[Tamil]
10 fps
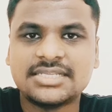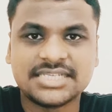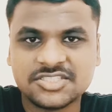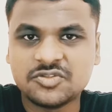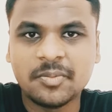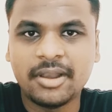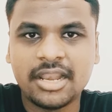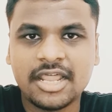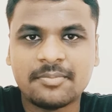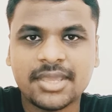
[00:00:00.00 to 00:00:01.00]
சக்ஸஸ் பீப்புள்
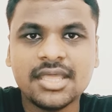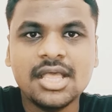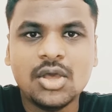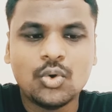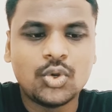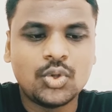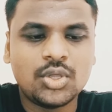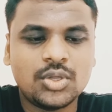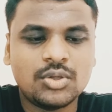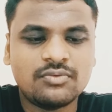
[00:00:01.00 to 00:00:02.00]
எல்லாருமே ஒரு
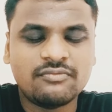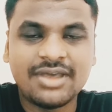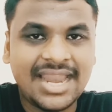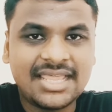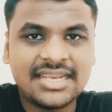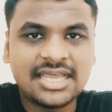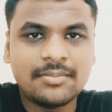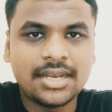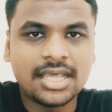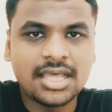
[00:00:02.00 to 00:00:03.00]
வேலை இருக்குது
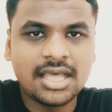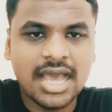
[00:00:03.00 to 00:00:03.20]
அப்படின்னா